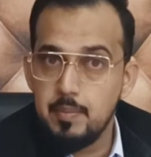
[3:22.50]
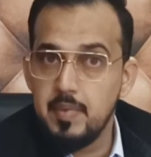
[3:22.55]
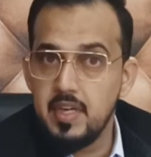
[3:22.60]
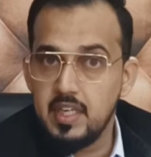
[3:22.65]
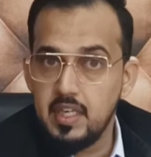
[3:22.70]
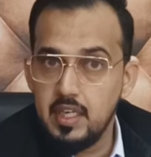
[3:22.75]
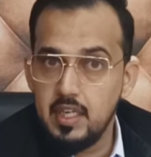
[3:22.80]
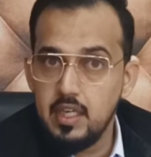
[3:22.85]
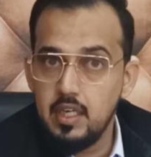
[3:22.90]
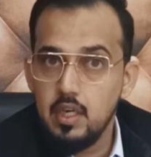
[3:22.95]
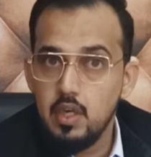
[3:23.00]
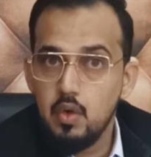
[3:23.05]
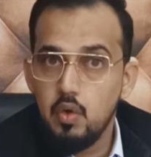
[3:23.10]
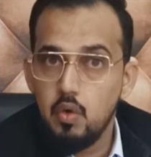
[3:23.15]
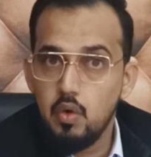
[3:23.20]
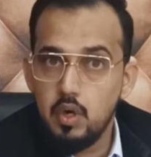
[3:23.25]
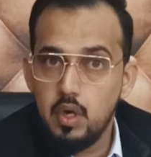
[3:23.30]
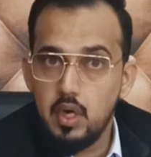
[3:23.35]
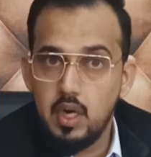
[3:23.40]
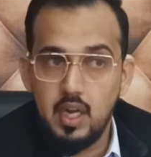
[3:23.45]
हमें की
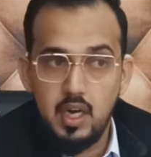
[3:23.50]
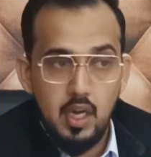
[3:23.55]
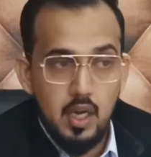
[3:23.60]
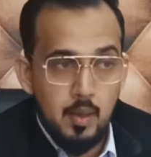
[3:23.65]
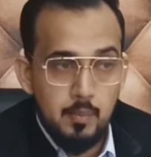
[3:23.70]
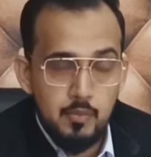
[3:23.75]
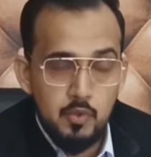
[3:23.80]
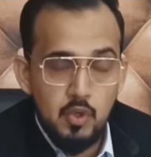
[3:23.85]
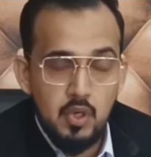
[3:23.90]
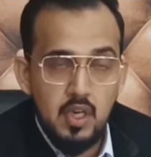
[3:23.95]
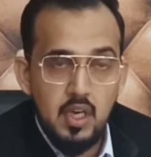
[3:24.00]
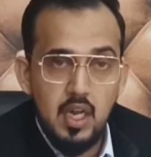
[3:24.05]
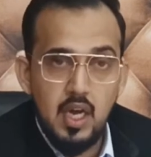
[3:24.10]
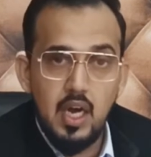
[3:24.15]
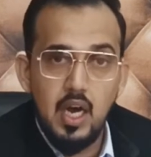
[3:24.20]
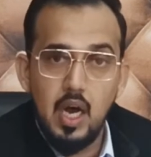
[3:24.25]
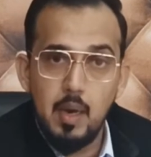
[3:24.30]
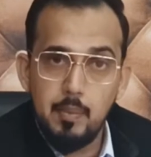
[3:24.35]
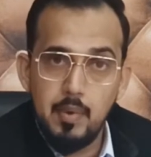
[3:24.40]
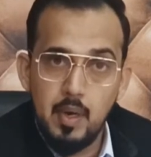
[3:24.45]
और अल्हम्दुलिल्लाह
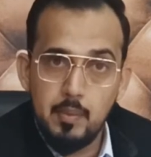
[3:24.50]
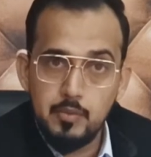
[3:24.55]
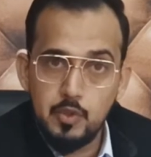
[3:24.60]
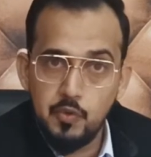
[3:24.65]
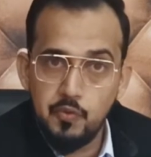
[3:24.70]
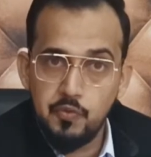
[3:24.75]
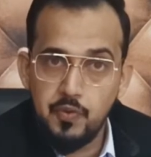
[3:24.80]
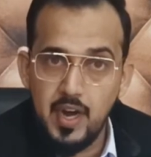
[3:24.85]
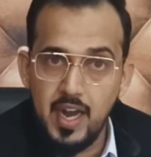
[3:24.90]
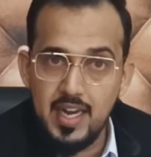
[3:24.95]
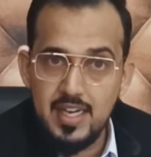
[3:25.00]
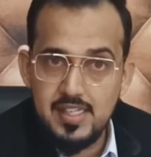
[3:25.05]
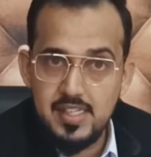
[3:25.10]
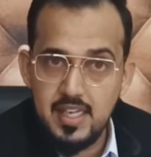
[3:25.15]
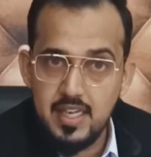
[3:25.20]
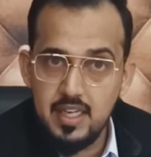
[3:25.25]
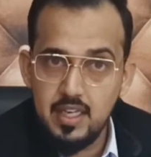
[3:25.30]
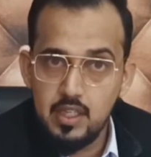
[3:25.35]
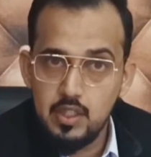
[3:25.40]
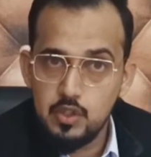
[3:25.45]
अब हम जो फाइल्स
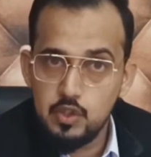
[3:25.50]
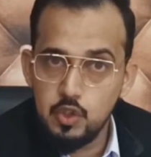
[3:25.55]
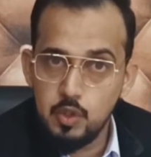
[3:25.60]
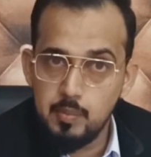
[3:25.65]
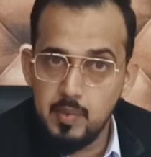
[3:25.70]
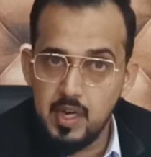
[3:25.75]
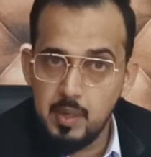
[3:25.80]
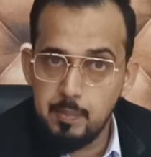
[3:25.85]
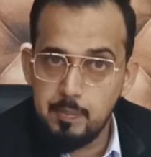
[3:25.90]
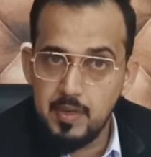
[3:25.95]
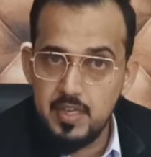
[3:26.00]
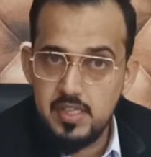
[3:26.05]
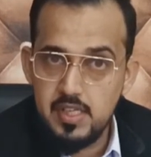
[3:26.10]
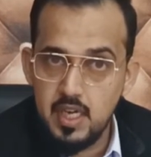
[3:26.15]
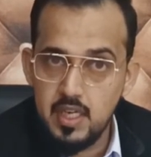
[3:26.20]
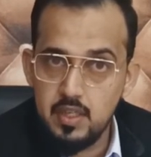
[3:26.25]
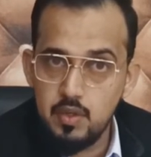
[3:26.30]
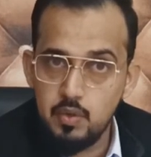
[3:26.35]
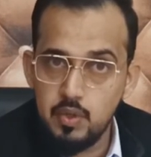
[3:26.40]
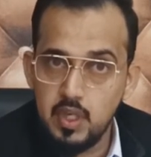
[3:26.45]
हैं जो हमारे पास
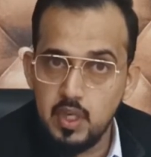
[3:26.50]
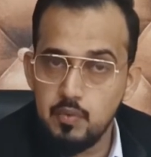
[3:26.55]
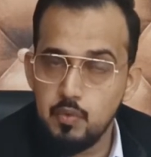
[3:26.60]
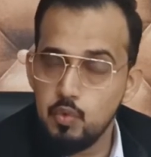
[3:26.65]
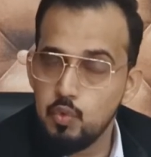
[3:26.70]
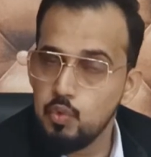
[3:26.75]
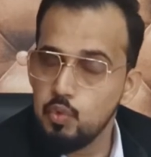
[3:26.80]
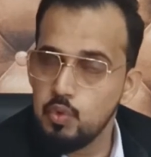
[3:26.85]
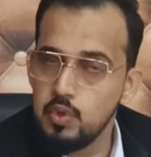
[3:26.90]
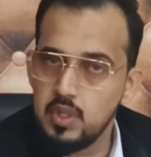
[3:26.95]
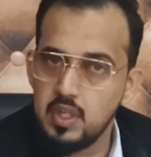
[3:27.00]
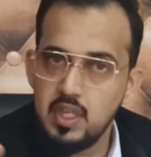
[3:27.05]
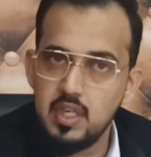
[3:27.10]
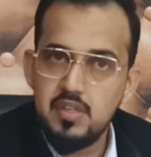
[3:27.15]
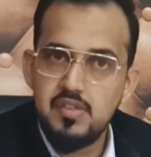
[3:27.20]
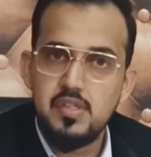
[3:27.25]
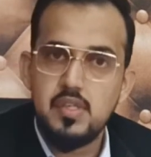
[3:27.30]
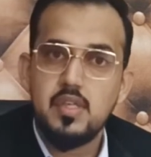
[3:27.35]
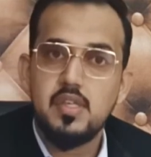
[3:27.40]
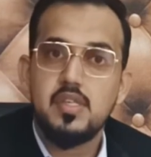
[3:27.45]
आई हुई हैं उनकी
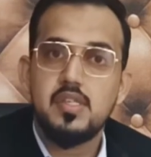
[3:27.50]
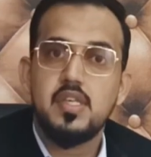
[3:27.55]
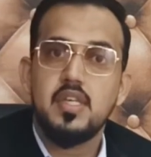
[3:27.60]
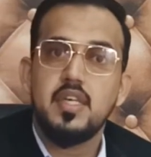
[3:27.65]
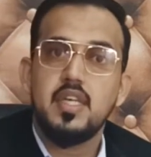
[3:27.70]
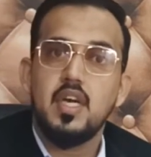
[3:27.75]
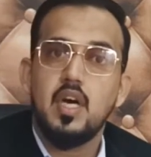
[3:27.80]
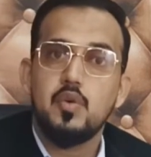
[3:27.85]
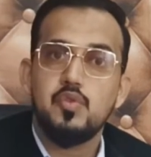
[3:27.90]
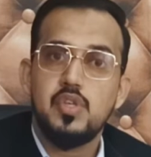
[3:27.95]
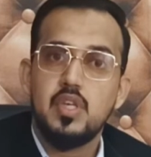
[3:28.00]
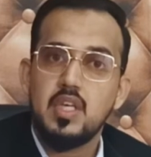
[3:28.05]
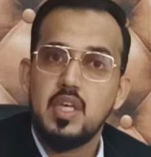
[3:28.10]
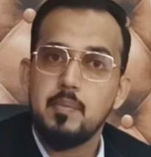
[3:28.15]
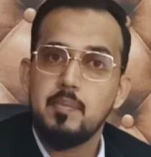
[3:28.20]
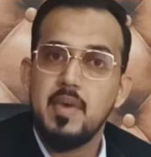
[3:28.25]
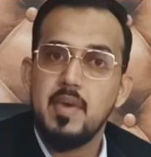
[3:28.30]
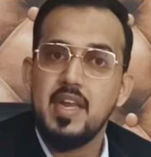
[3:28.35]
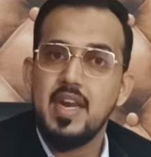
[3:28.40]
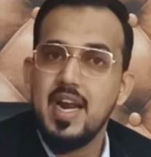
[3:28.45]
सिटी हाउसिंग
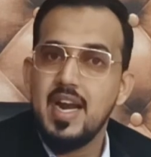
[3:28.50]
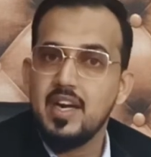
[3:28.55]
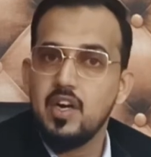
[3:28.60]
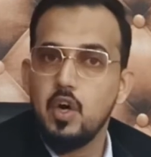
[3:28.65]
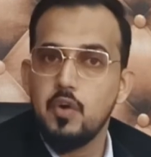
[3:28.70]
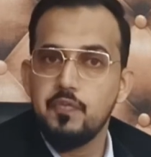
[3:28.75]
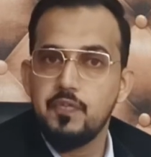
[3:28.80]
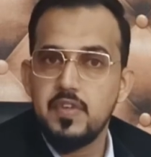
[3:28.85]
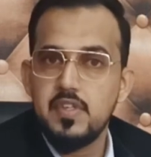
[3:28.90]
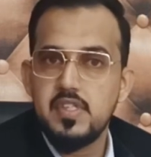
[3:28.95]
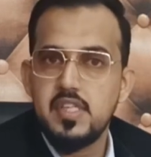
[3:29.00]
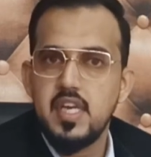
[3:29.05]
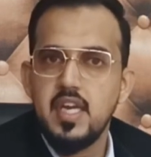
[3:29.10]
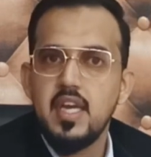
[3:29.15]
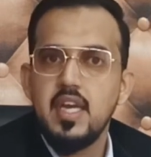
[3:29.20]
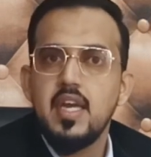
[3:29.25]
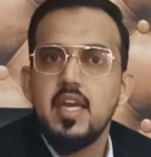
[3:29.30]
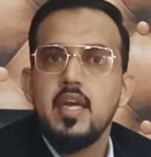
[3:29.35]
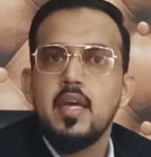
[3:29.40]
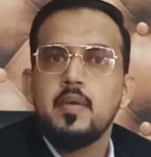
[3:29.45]
के मेन हेड ऑफिस से
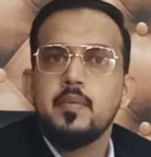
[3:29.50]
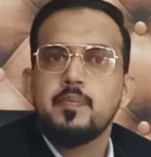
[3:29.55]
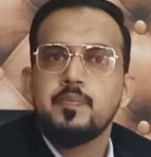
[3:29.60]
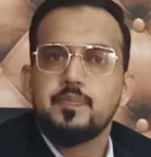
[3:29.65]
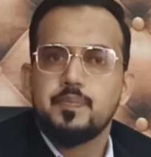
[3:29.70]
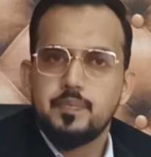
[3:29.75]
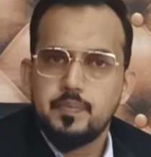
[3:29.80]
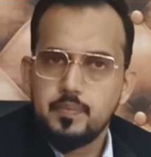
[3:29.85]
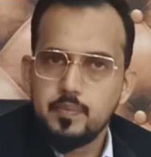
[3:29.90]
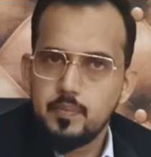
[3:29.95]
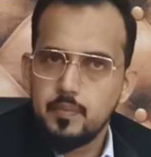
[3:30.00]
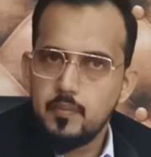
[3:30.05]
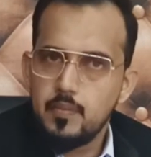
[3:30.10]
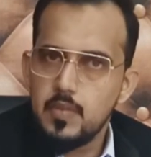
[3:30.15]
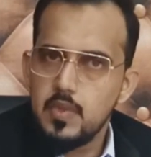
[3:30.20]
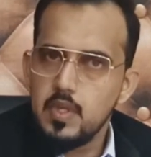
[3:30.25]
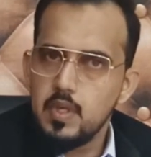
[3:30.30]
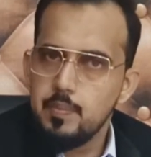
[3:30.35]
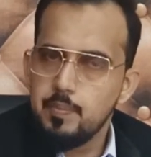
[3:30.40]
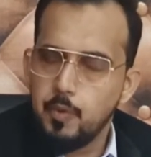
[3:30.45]

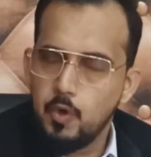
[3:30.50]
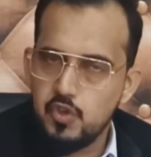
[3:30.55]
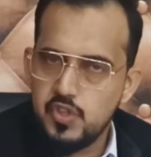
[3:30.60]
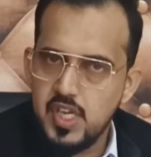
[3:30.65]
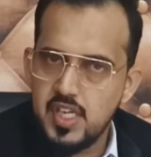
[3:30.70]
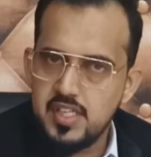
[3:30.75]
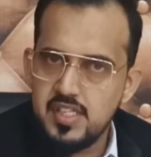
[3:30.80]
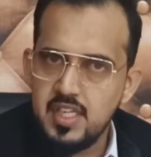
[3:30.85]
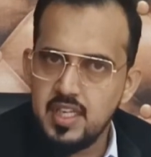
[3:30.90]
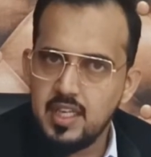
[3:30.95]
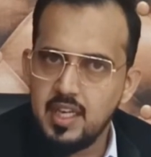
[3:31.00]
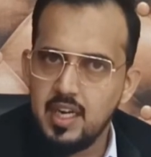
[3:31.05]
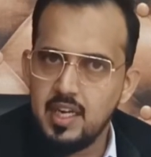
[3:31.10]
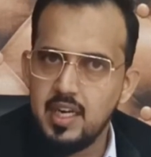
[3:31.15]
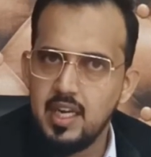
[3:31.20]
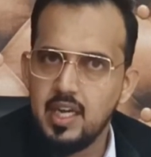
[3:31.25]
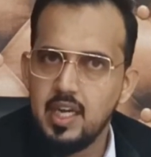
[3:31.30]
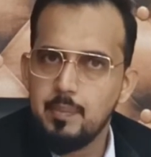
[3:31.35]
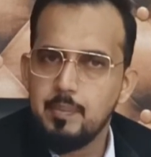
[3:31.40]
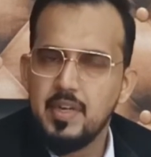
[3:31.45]
प्रोसेसिंग
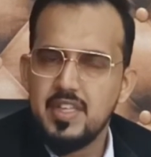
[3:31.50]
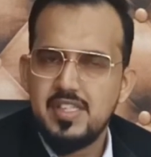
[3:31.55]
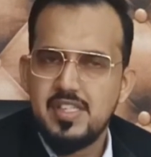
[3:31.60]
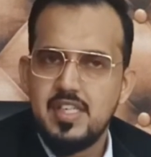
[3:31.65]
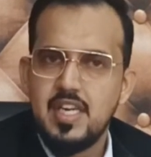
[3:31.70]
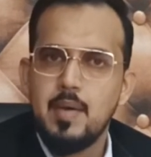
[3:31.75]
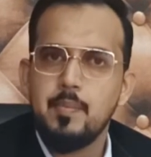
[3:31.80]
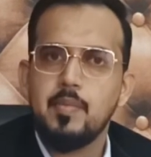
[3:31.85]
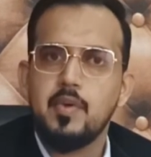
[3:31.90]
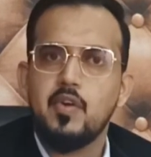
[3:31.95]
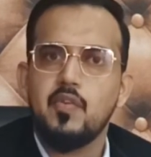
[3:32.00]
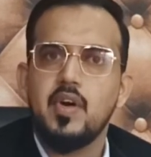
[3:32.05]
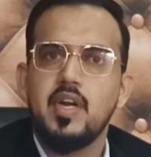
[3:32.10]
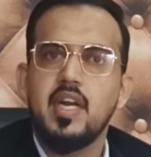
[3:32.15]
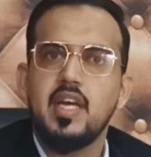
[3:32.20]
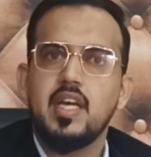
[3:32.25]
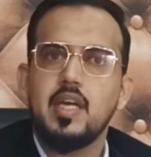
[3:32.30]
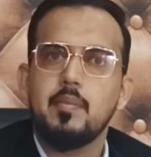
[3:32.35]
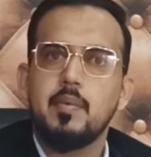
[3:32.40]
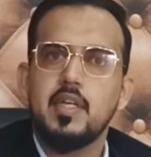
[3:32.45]
कराने के बाद स्टैम्प
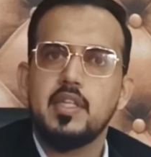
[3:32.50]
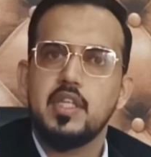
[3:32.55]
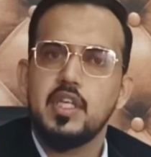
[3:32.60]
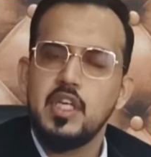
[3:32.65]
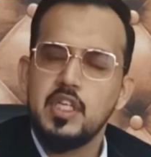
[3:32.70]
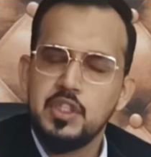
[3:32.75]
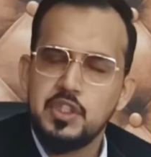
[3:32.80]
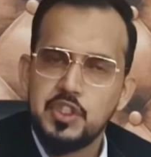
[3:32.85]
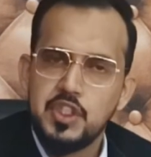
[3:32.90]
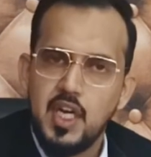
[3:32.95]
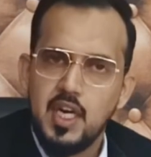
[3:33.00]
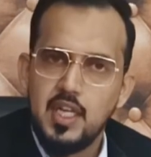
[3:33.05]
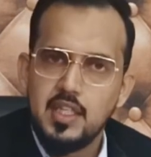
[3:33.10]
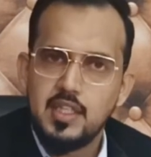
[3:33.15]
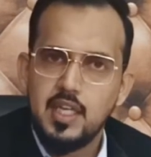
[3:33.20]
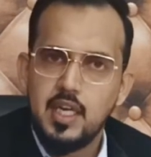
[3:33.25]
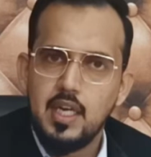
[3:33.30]
करवाने के बाद इन शाह